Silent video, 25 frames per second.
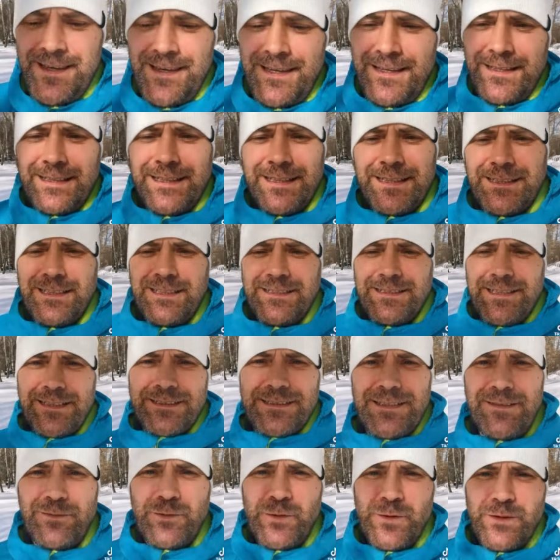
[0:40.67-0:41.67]
Э, не так
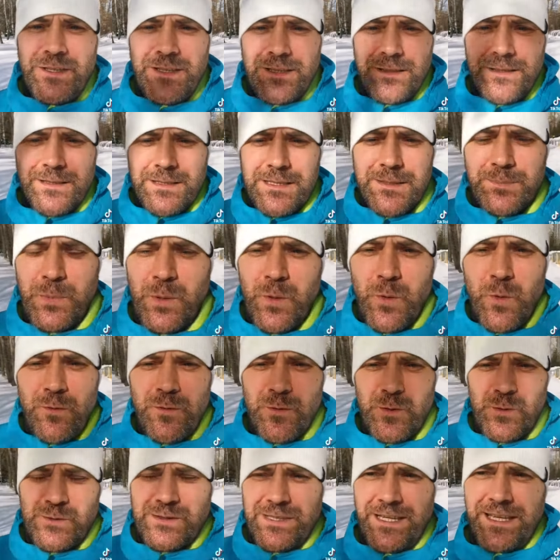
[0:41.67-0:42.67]
давно делал
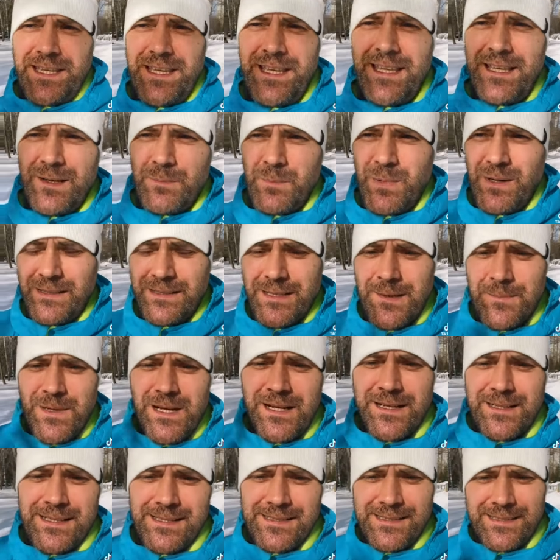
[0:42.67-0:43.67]
распаковку сайхерба, и там
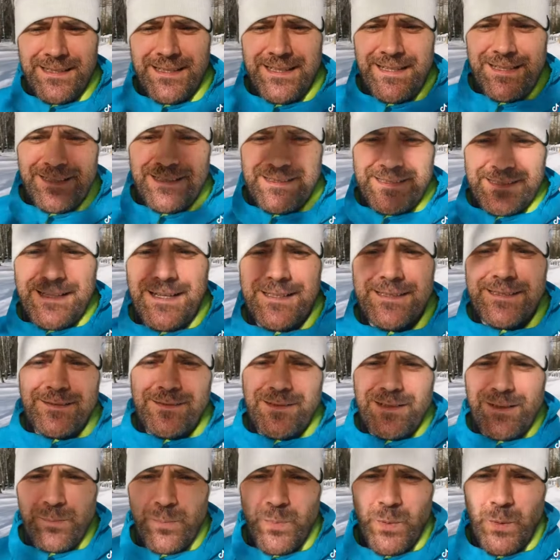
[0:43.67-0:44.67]
как раз я
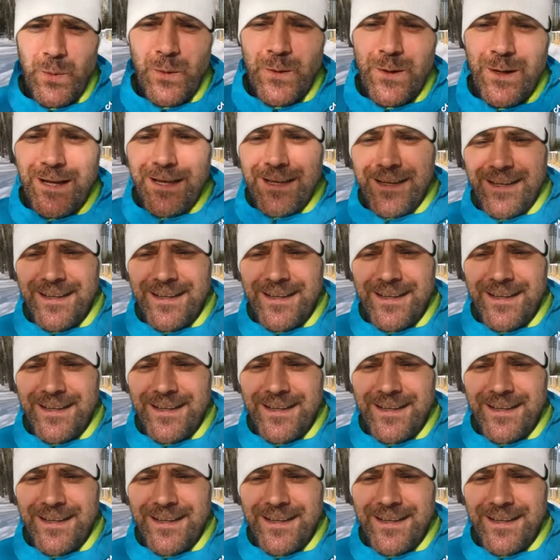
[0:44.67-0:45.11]
рассказывал про,